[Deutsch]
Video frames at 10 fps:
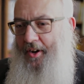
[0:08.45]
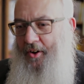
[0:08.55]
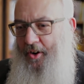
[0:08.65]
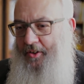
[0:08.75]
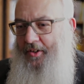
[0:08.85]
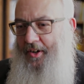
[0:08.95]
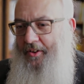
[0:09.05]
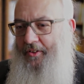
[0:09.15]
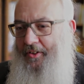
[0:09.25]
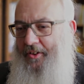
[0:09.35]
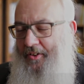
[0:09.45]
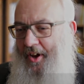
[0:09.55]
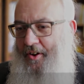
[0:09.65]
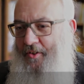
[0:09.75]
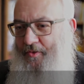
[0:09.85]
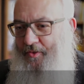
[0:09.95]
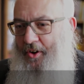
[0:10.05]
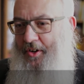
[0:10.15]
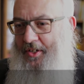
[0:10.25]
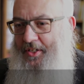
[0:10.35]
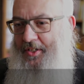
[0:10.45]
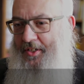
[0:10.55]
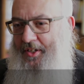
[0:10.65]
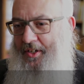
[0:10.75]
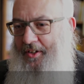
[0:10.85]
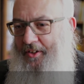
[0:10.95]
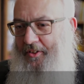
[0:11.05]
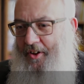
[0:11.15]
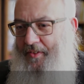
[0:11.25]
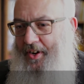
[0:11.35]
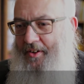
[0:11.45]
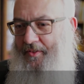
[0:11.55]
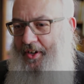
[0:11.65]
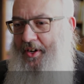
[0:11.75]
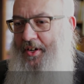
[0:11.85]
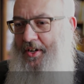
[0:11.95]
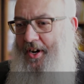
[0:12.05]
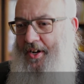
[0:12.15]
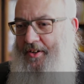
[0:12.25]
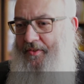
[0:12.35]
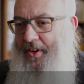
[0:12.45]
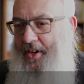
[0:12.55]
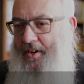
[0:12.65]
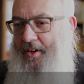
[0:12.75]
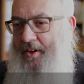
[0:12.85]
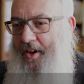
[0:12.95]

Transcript: Gott lässt sein Wort in dieser Welt Wirklichkeit werden.